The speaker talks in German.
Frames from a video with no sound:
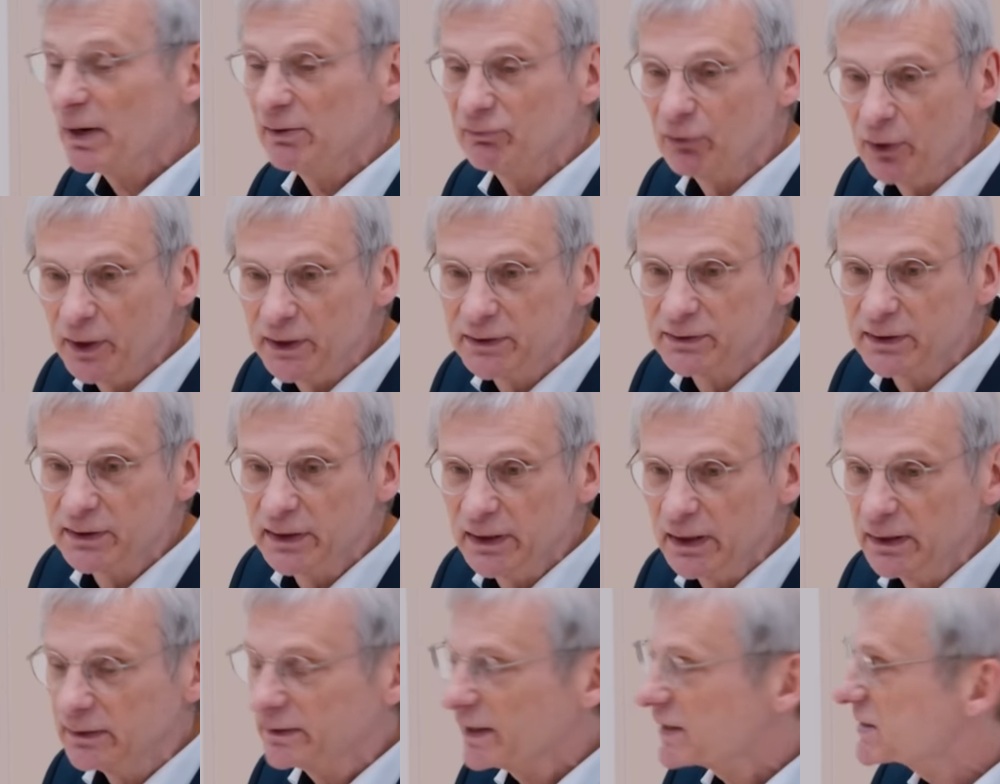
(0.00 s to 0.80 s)
Herr
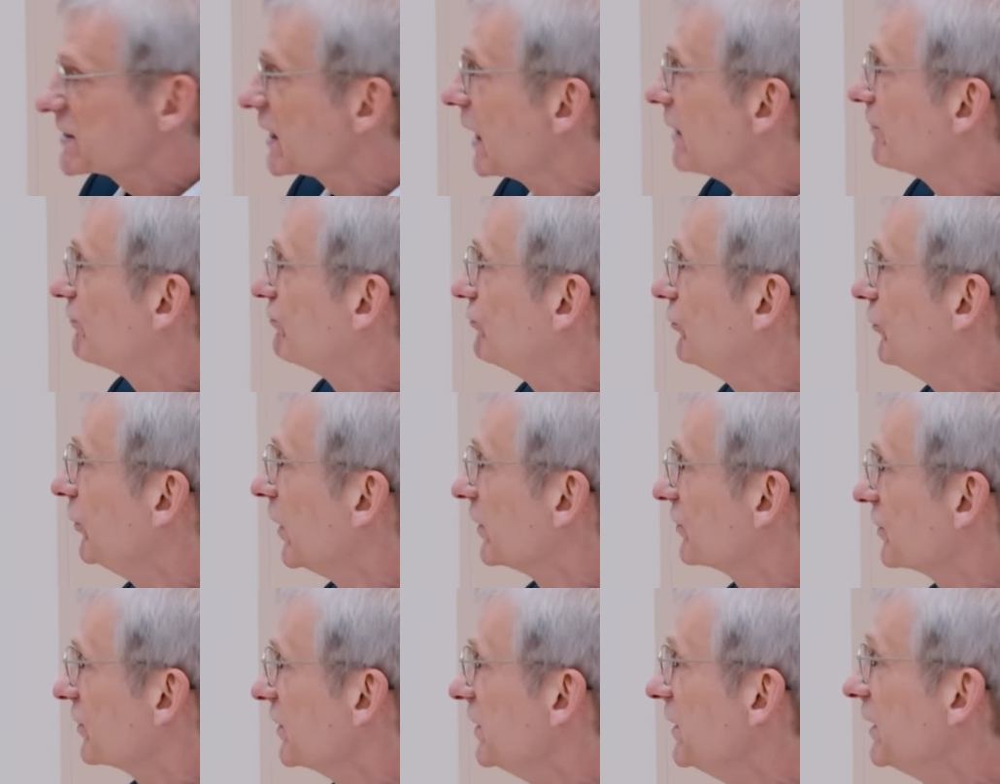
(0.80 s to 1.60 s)
Woltke, deshalb
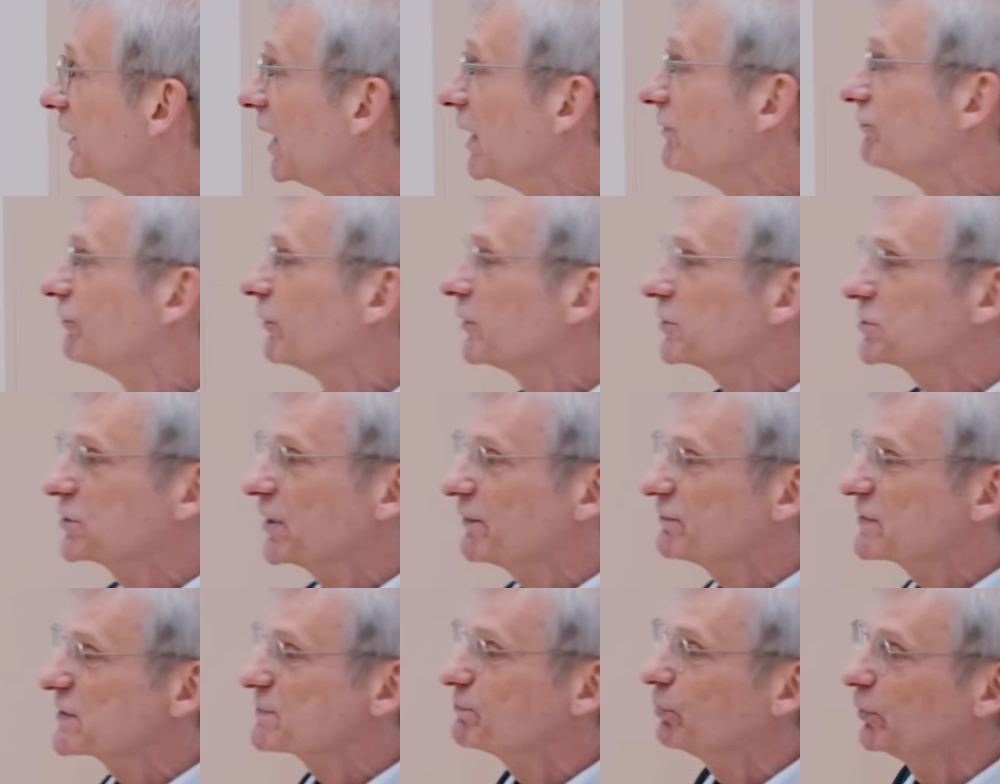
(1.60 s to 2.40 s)
führt Ihre
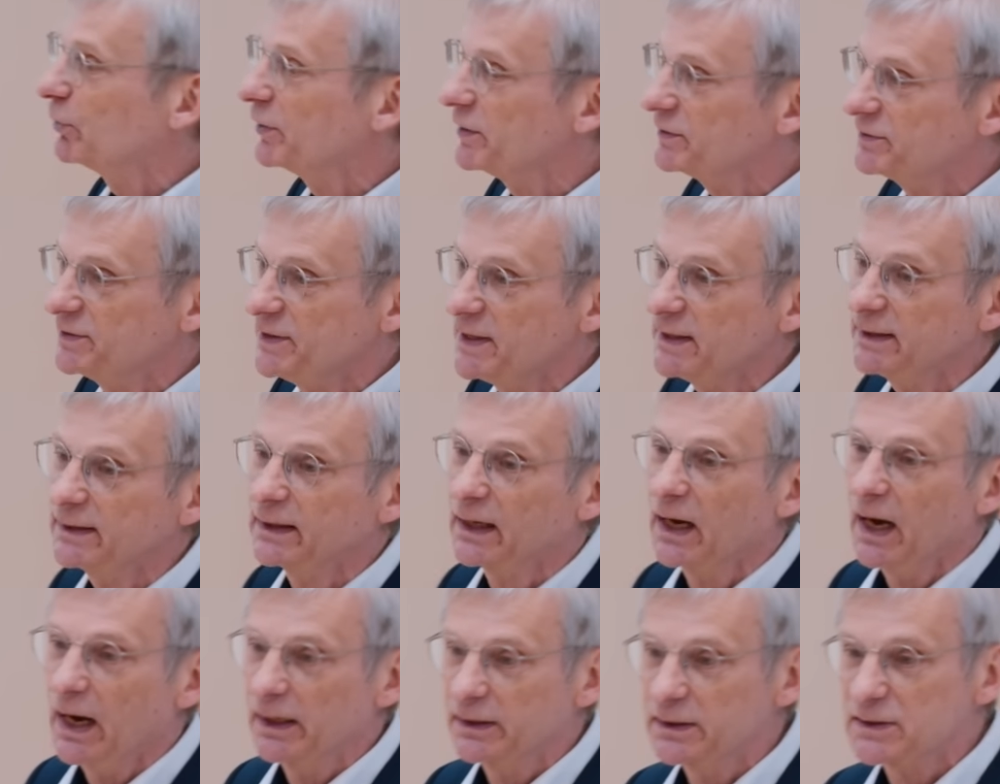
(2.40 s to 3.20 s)
Wirtschaftspolitik
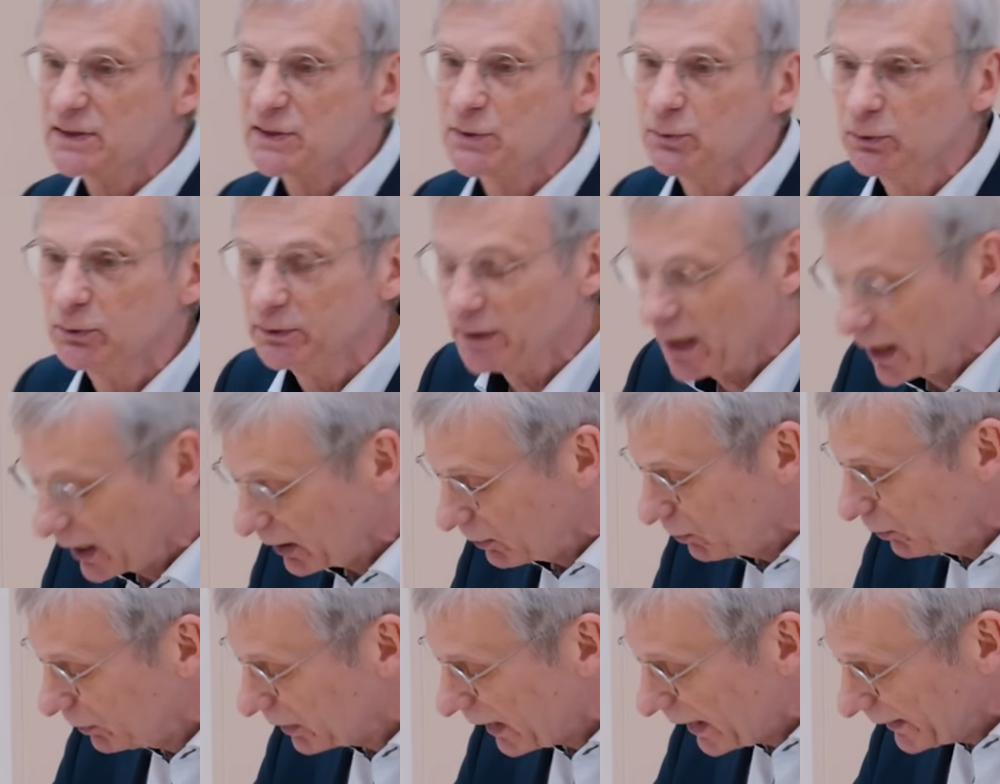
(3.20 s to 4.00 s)
geradezu
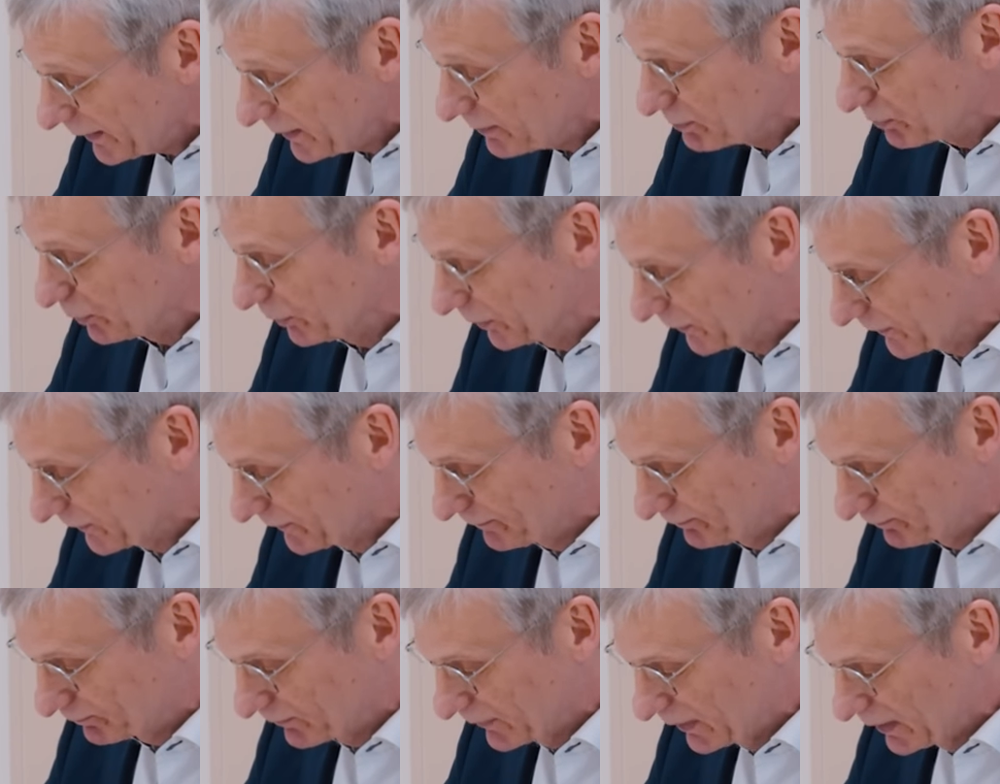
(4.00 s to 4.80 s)
nach Oranienburg.
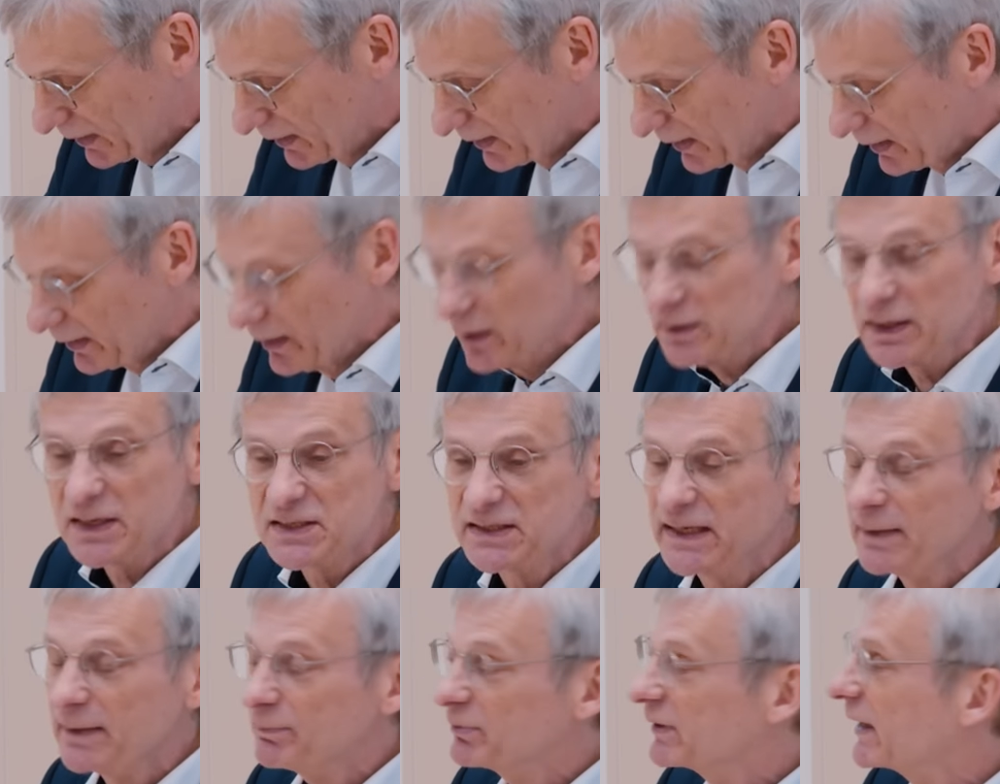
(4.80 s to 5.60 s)
Und
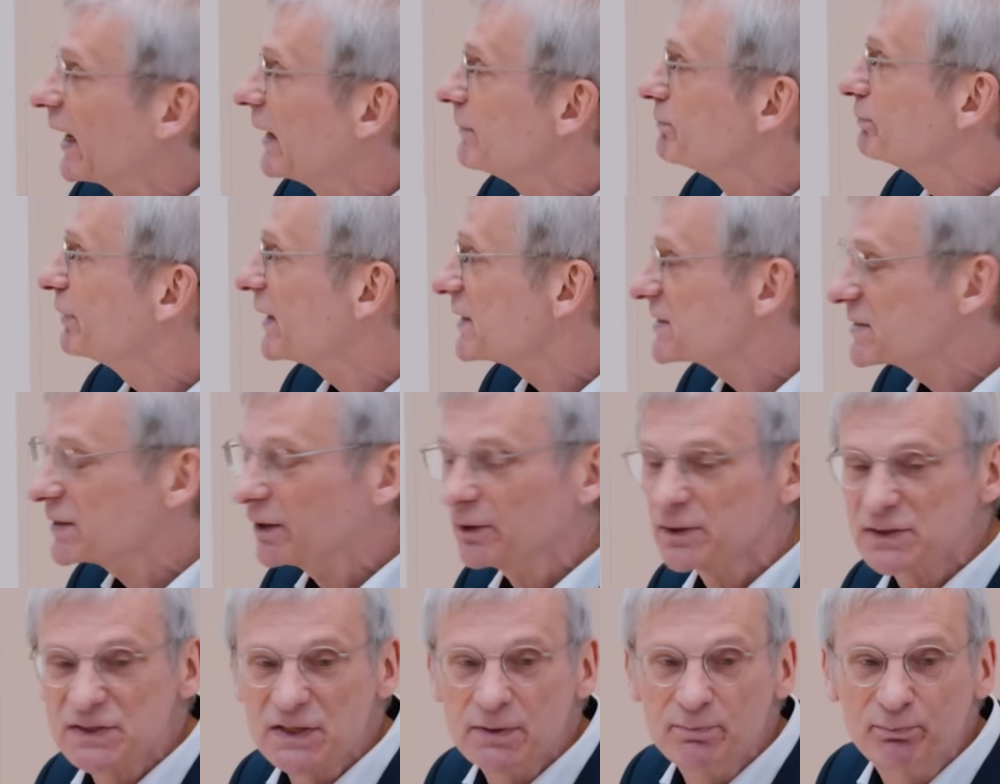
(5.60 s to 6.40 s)
es gibt kein
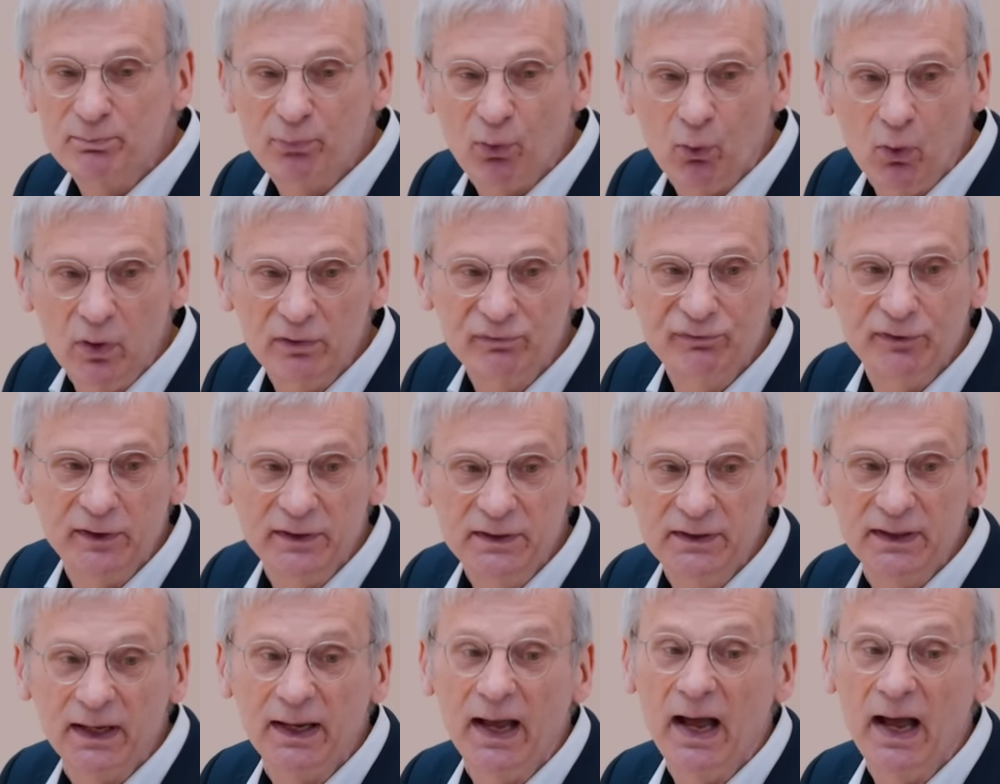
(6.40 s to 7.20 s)
besseres Symbol für Ihre